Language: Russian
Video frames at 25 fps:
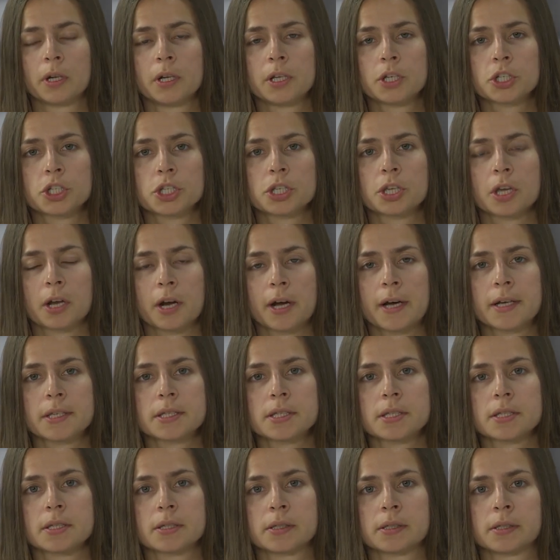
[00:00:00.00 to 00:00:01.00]
Лишний
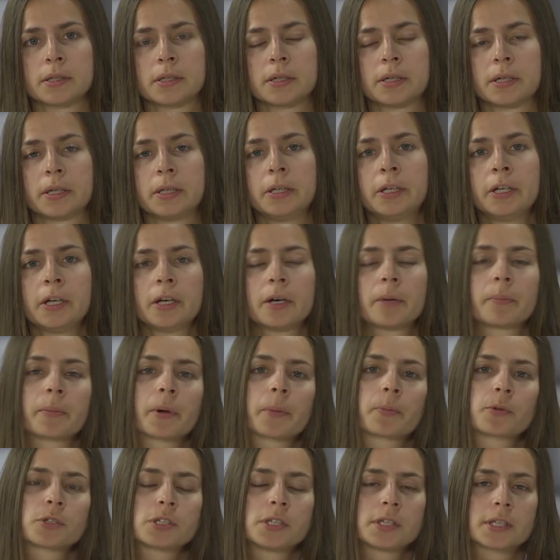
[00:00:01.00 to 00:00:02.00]
раз а,
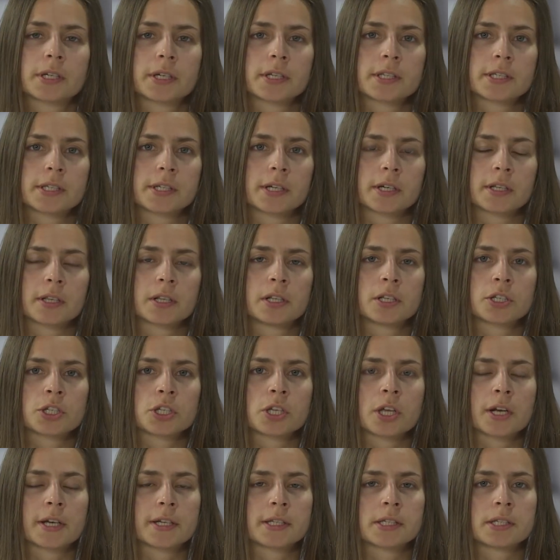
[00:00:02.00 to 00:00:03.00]
пропустить концерт,
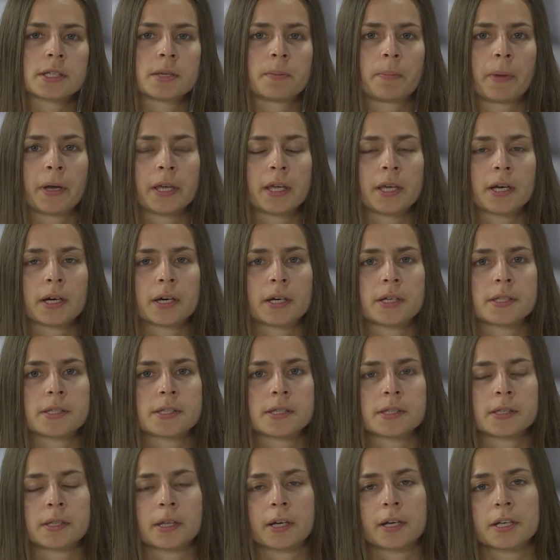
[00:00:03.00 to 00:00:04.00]
лишний раз не поехать
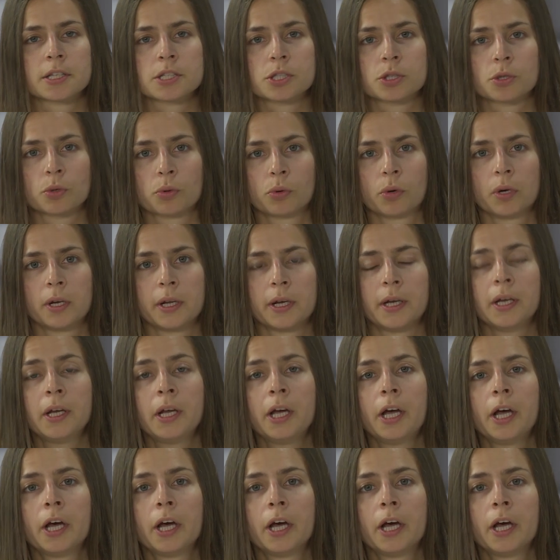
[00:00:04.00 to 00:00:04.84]
на гастроли,